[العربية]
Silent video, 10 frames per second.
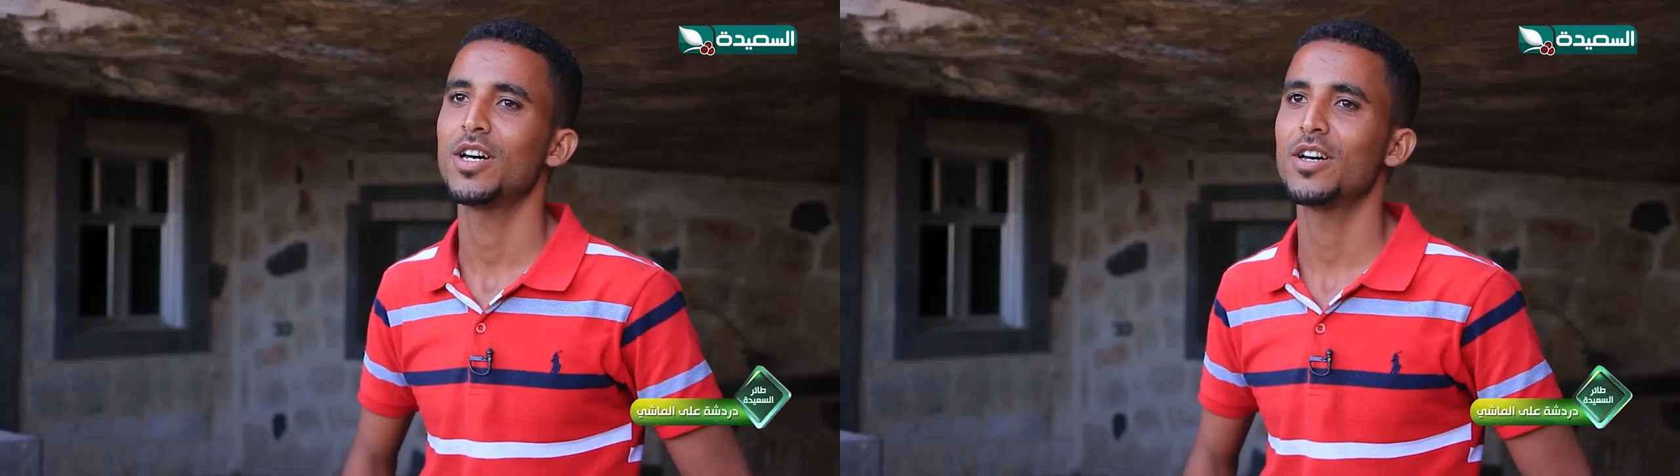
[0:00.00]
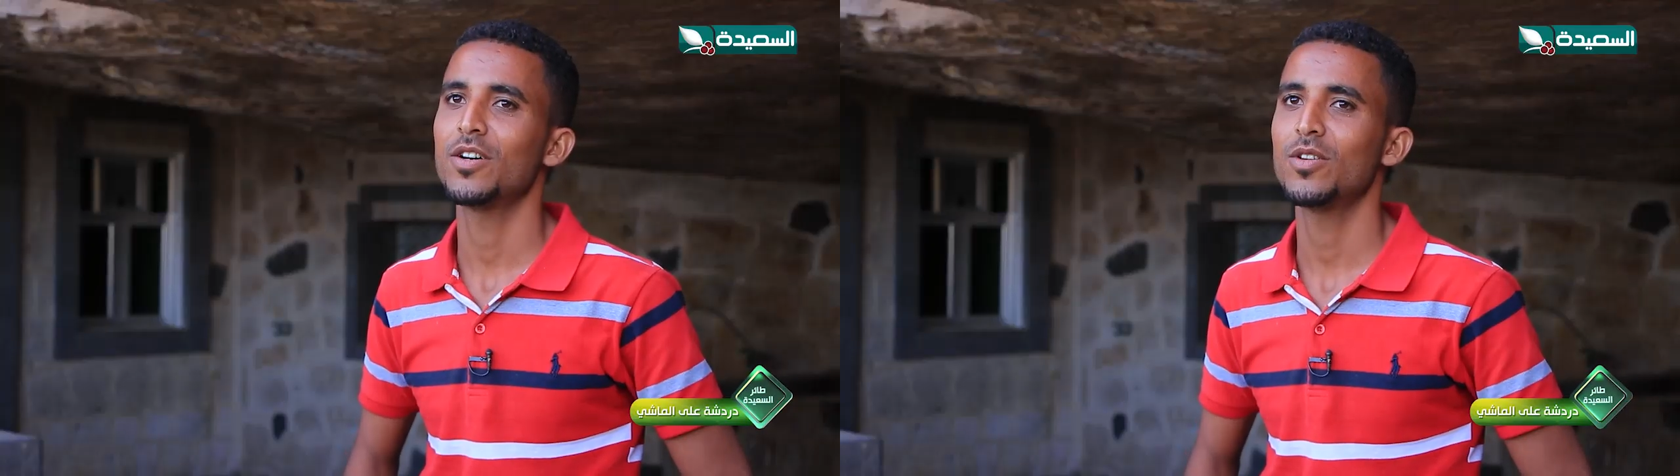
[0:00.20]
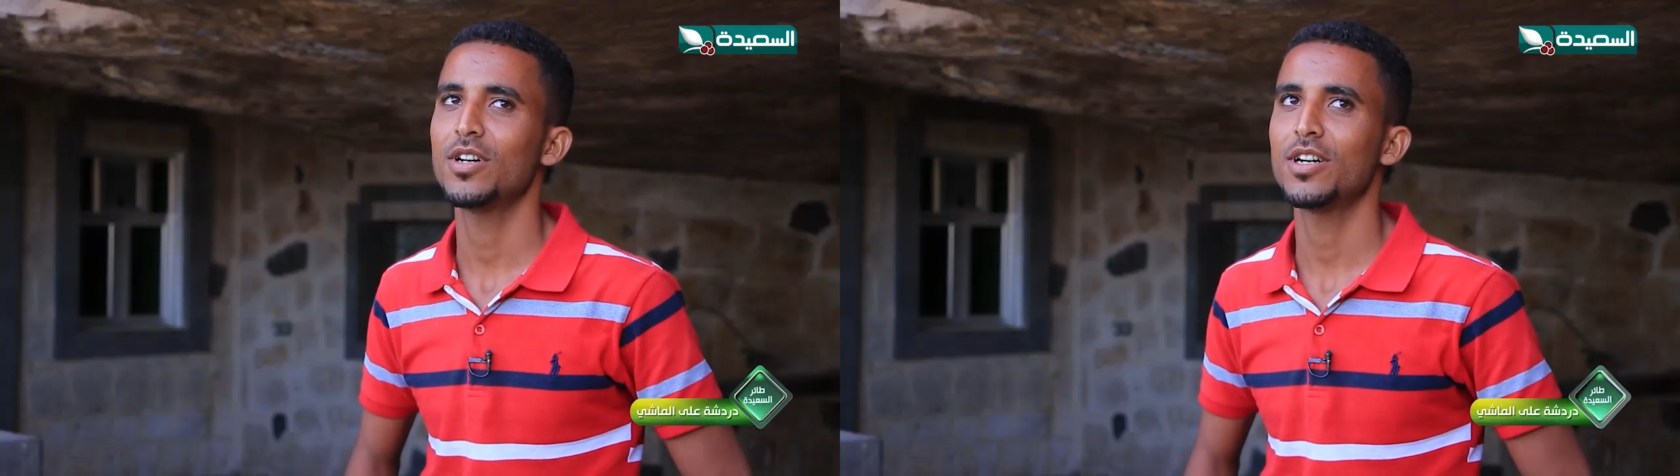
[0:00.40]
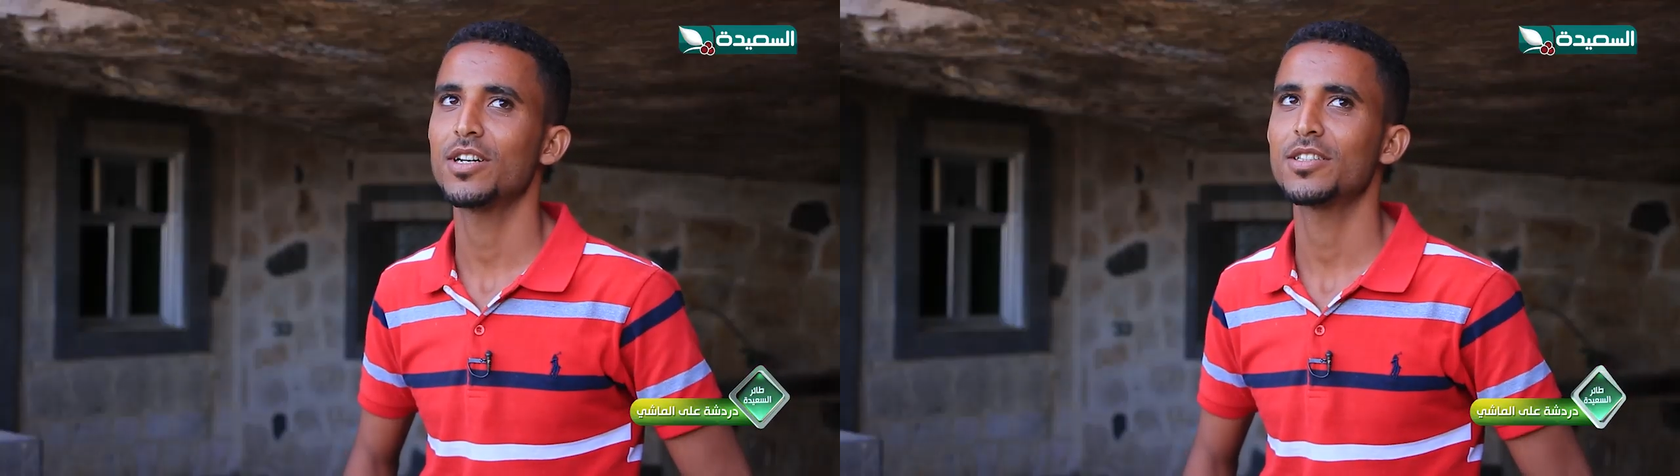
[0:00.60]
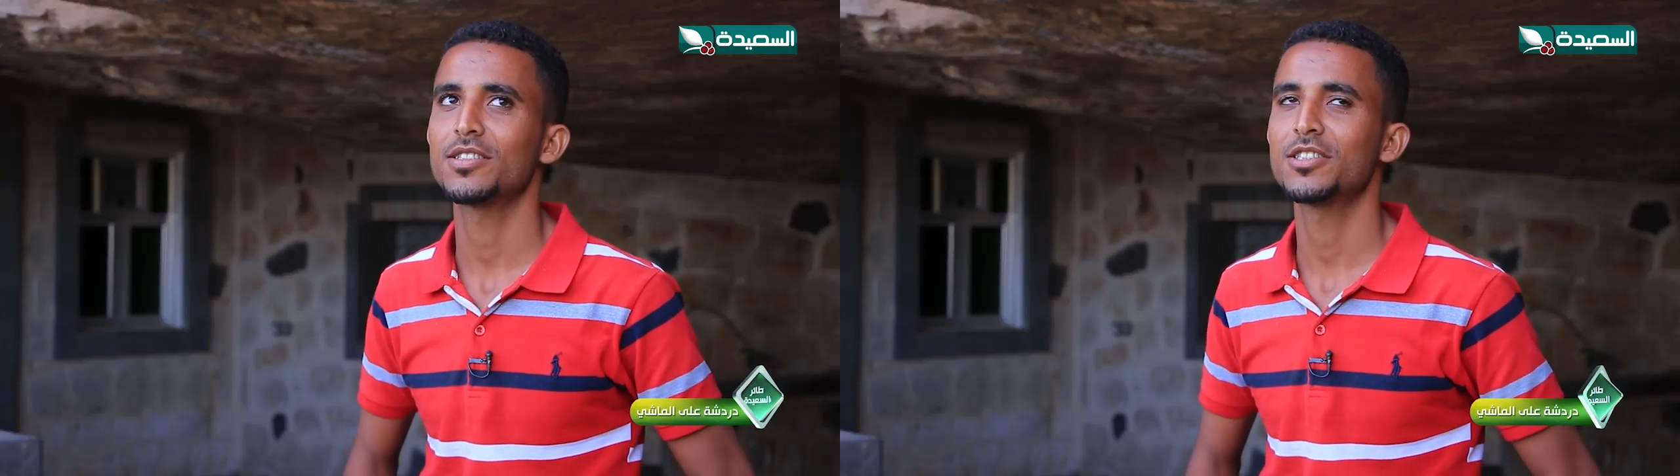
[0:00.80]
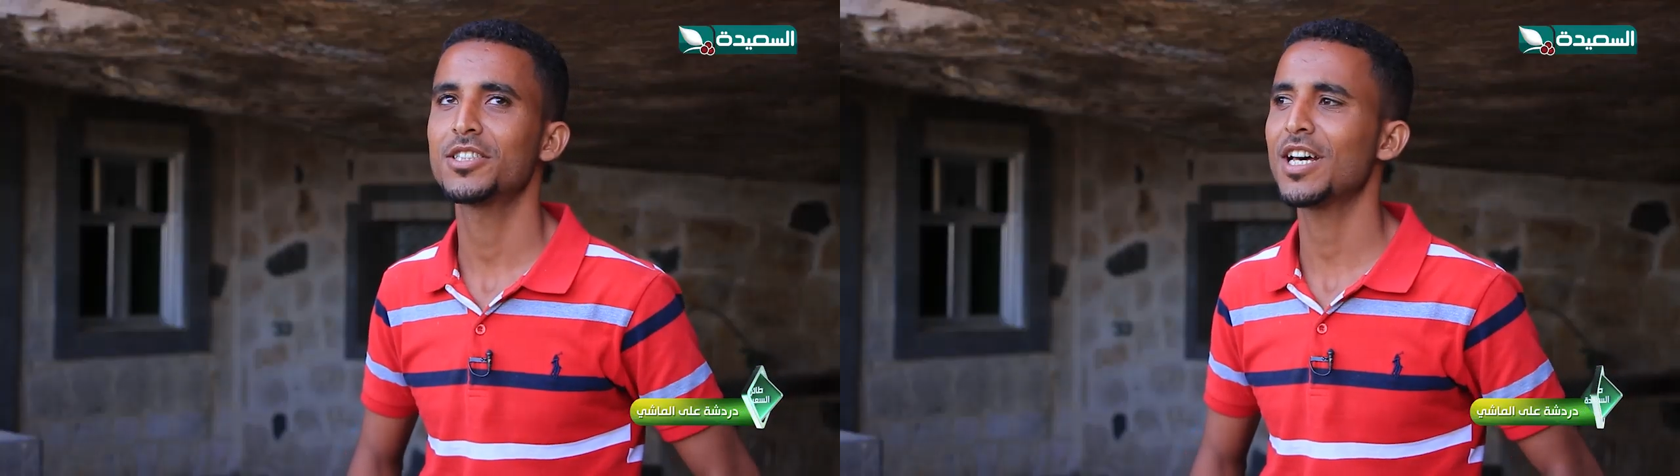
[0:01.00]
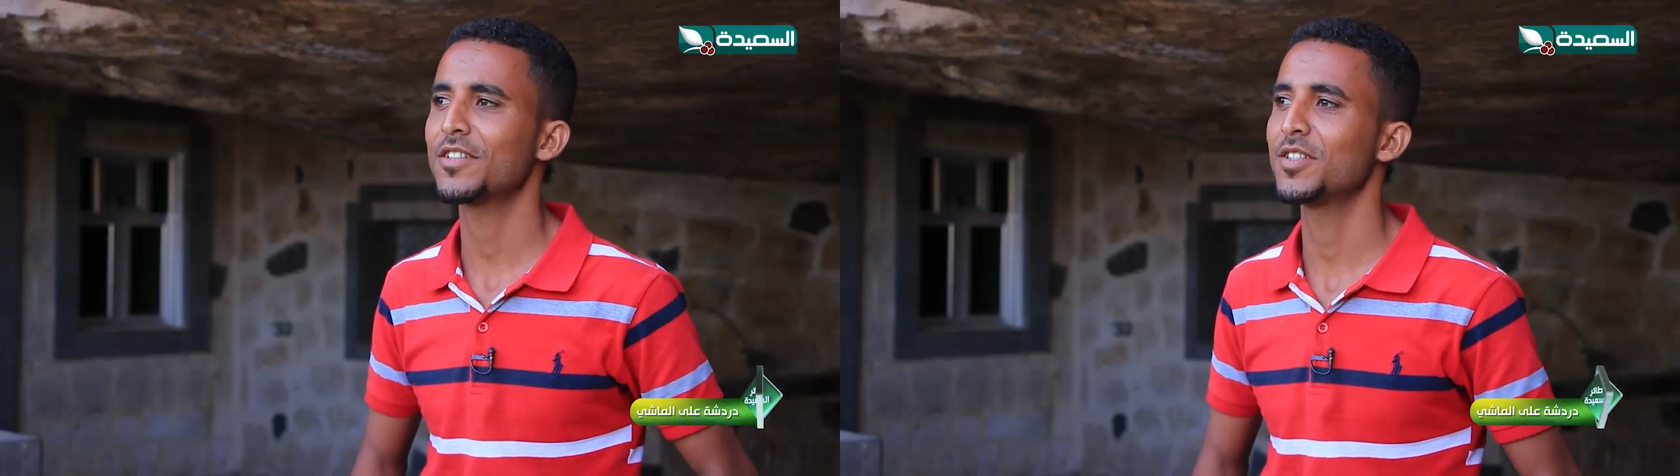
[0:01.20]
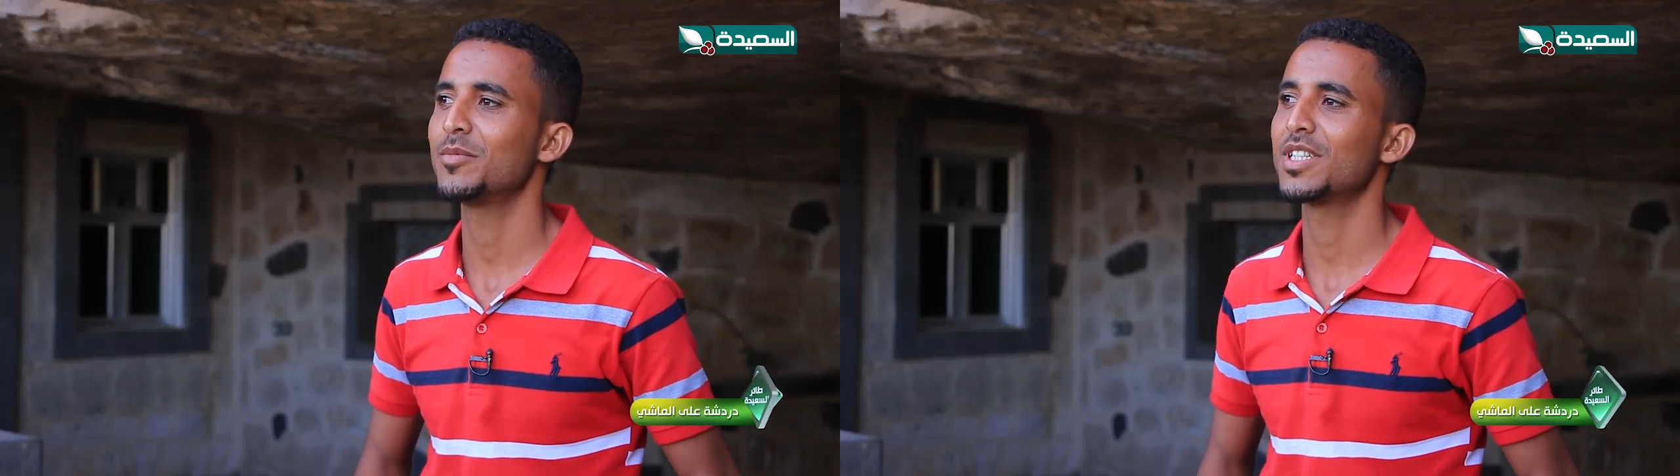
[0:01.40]

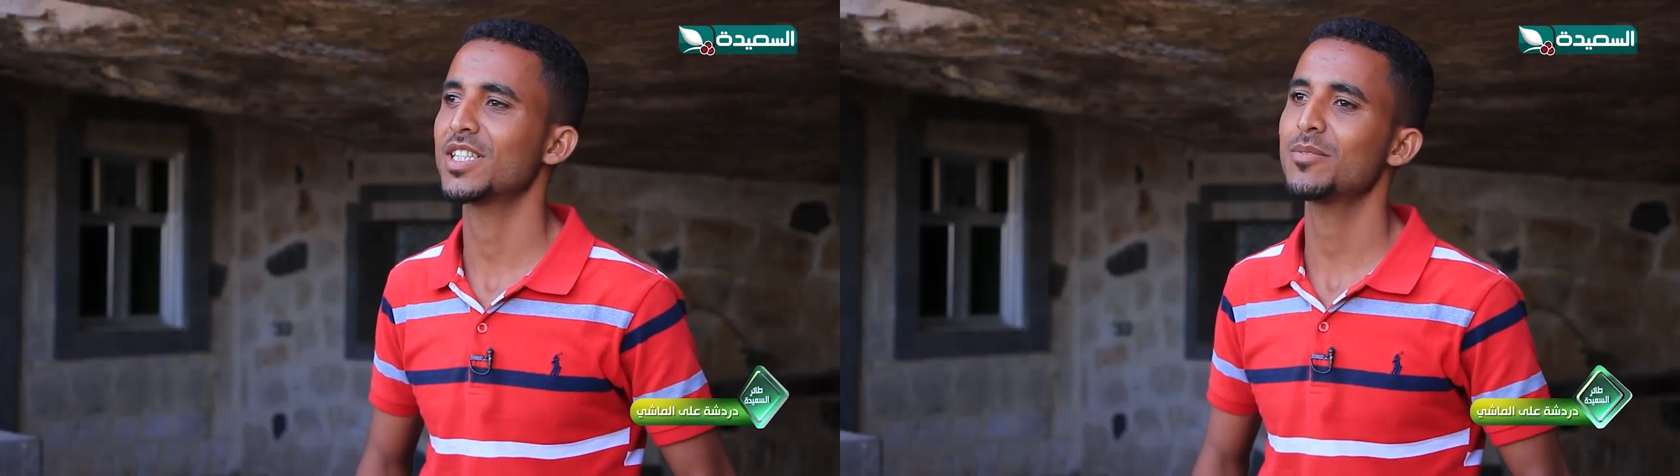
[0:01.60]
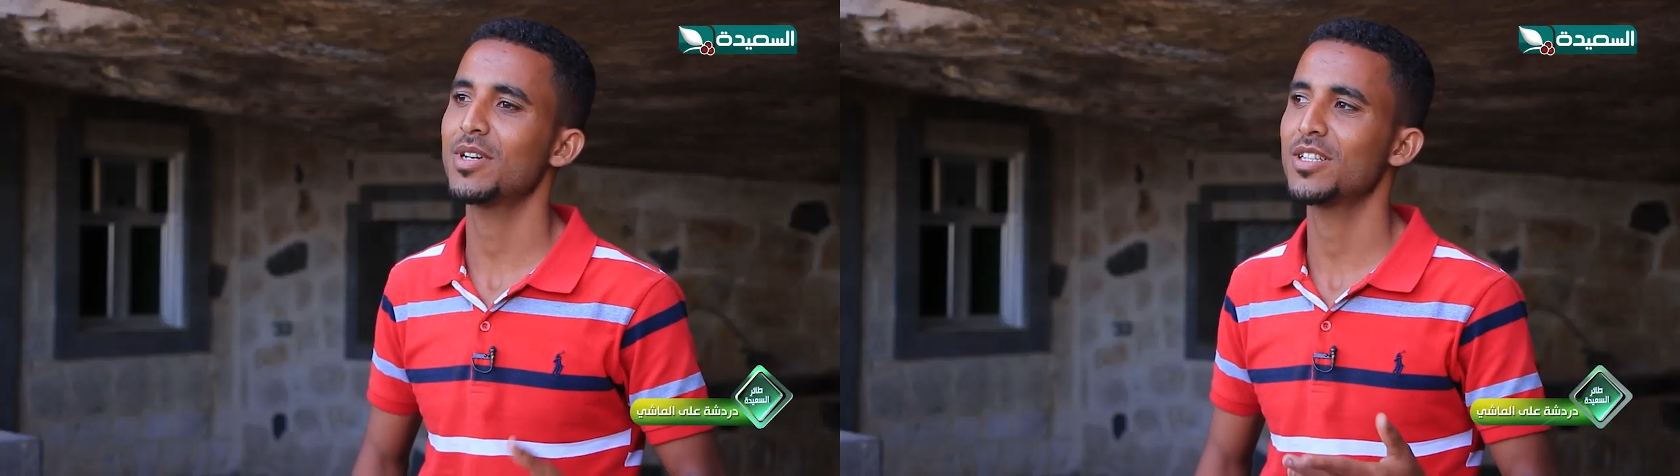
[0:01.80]
واشتهرت في المدرسة